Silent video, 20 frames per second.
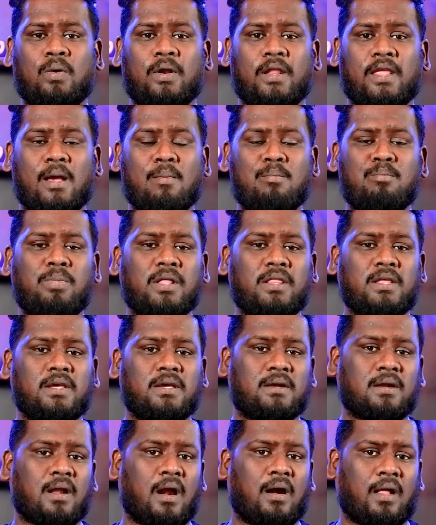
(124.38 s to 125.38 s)
ஒரு எண்பது
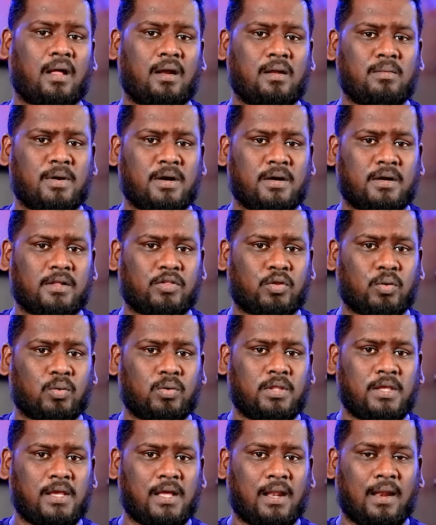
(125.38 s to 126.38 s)
நாடாளுமன்ற
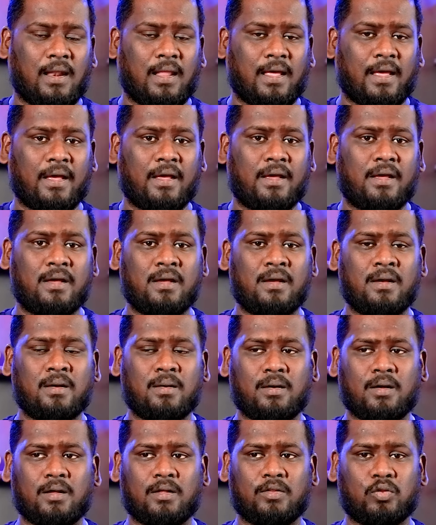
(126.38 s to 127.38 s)
தொகுதிகளில்
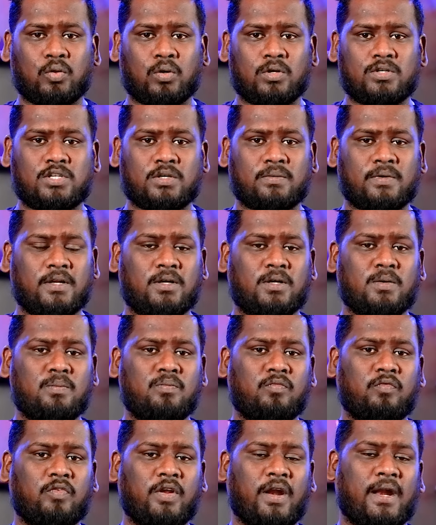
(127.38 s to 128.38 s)
தோற்றவருக்கும்
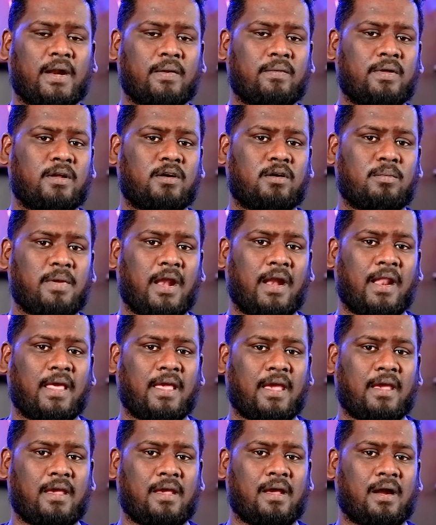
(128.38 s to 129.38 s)
வென்றவருக்கும்
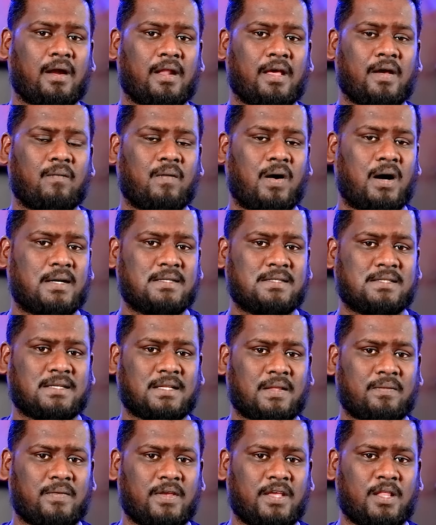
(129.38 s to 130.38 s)
இடையேயான வாக்கு
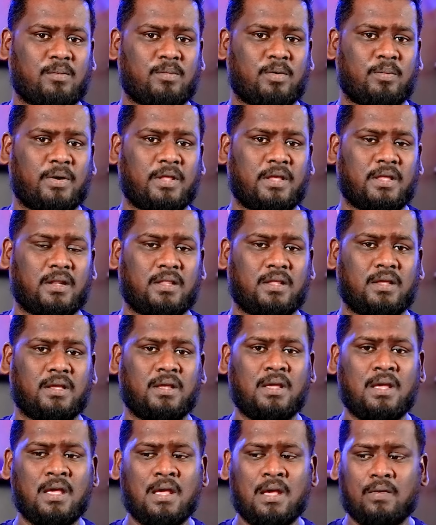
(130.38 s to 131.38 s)
சதவிகிதம் அப்படிங்கிறது
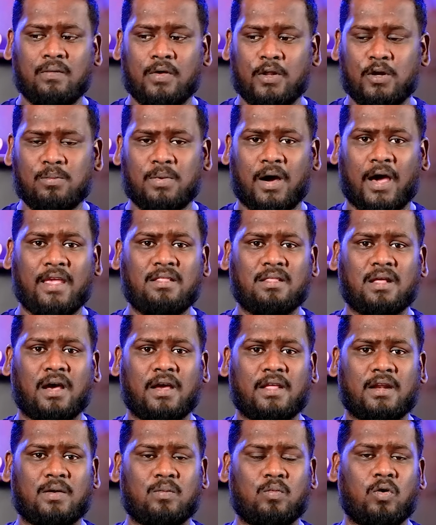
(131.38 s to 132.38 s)
வெறும்
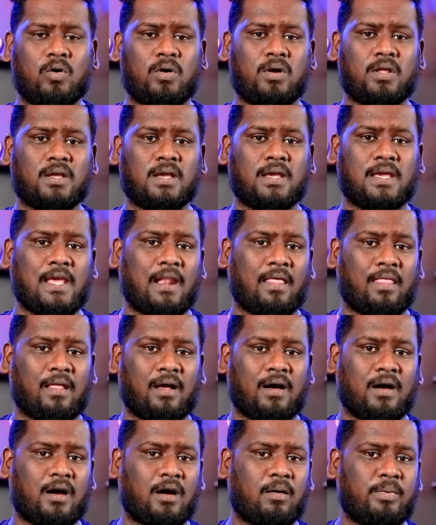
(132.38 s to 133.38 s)
ஐந்தாயிரம் ஓட்டுக்கு கீழே
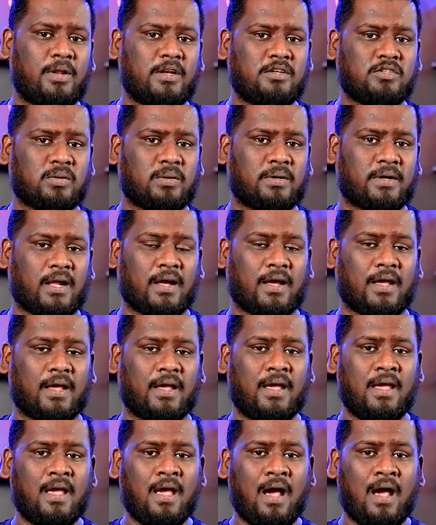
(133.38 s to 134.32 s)
தான் அப்படின்னு சொல்கிறாங்க